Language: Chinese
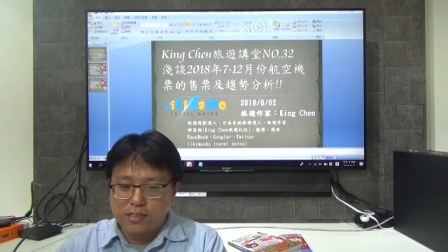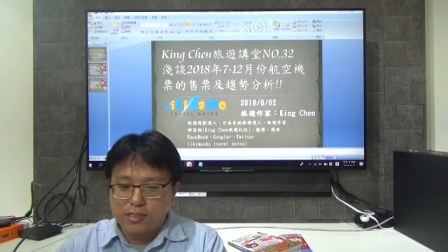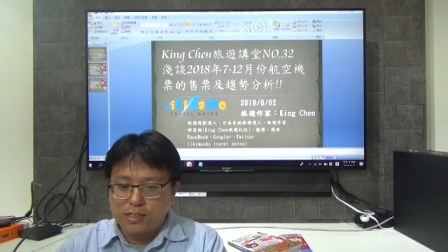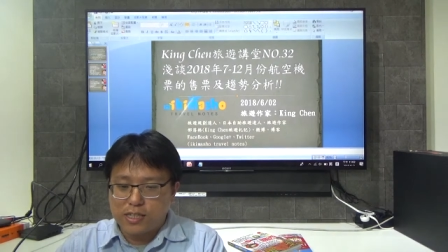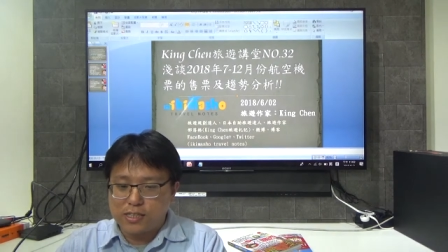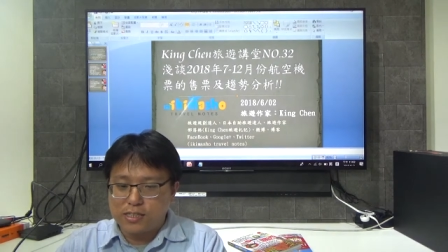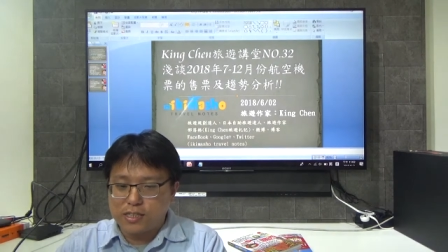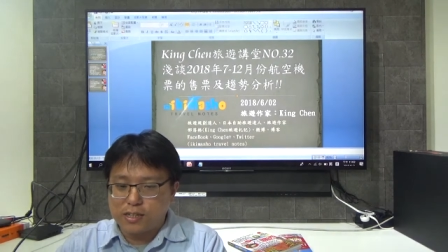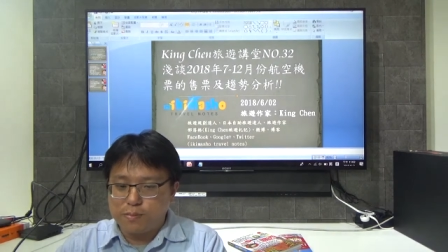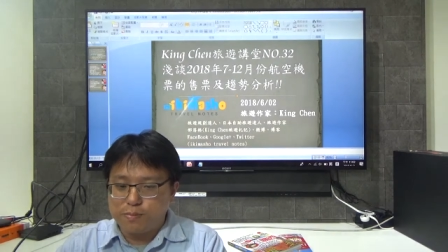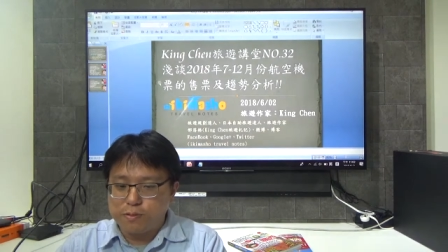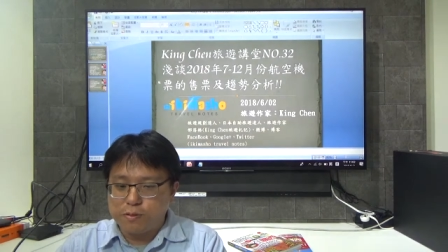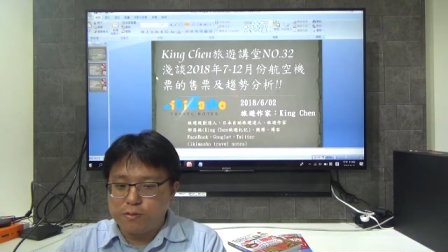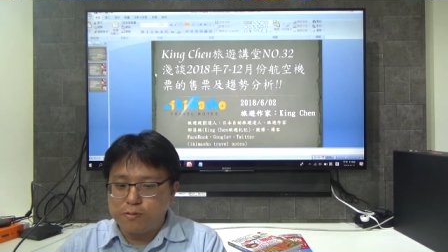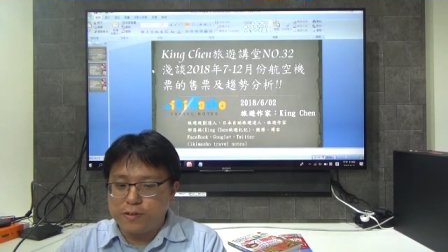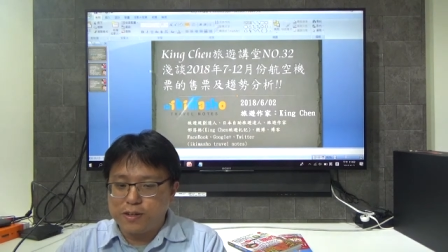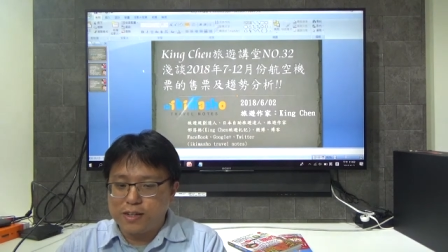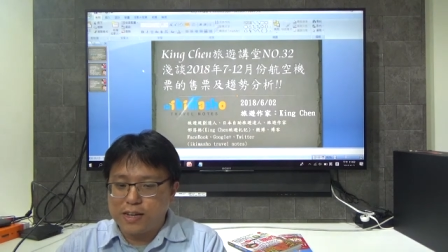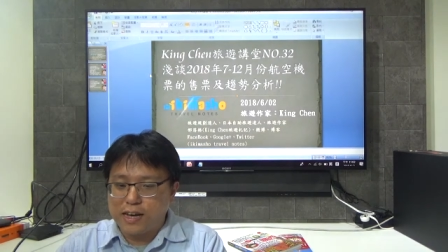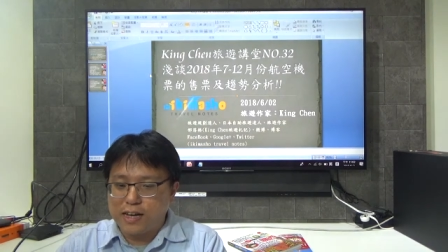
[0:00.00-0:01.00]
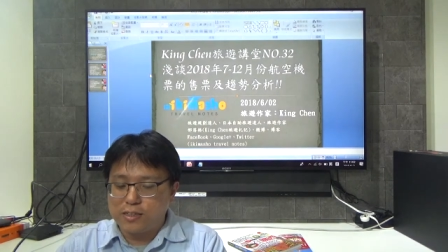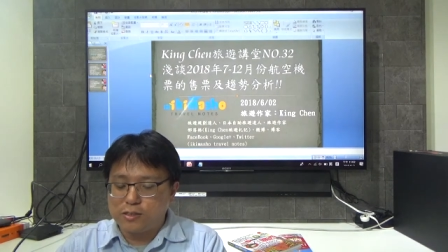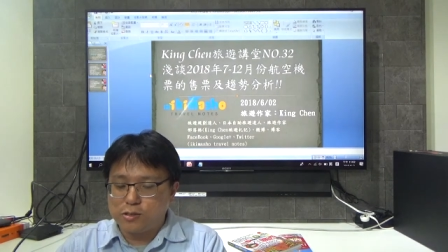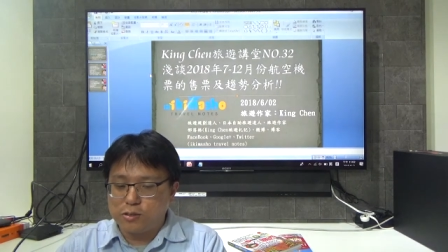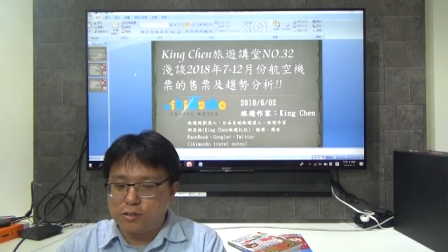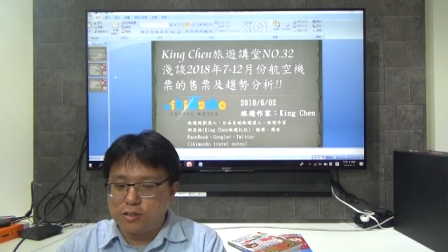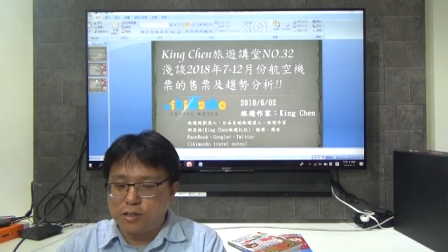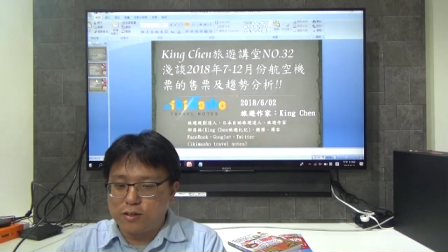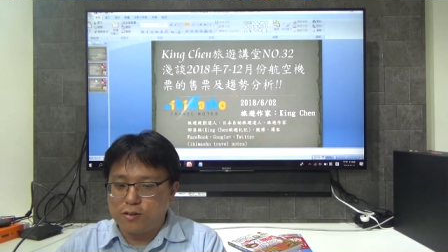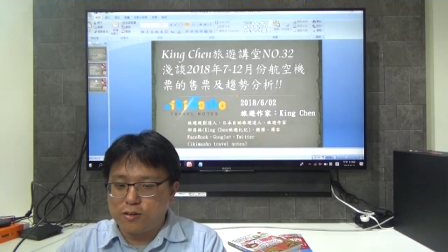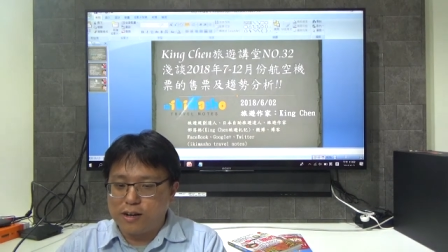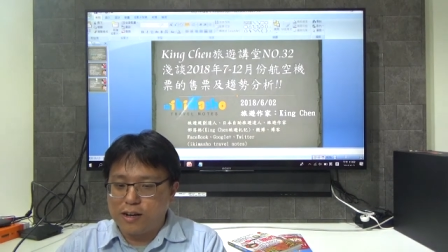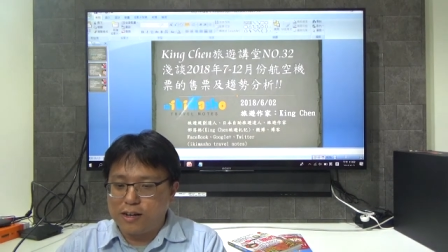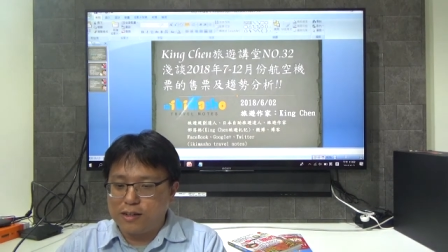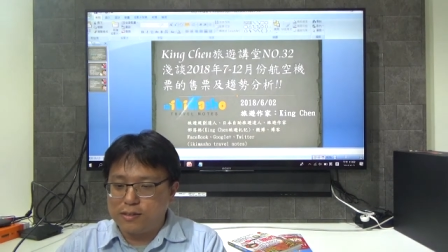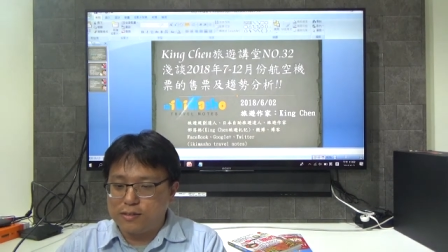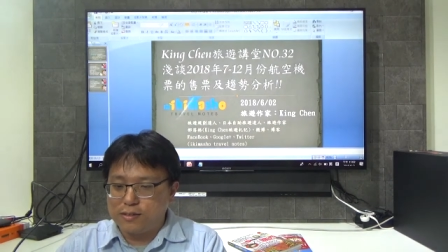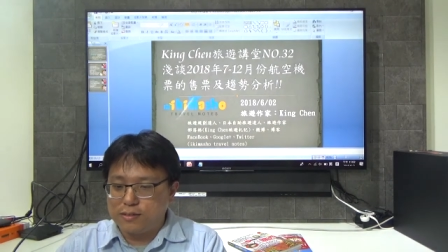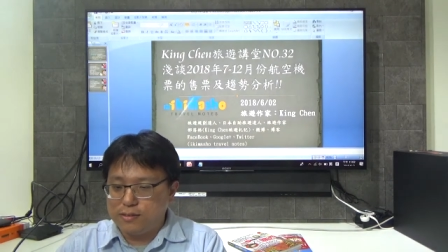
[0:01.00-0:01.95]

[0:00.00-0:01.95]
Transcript: 在这个部分来说的话，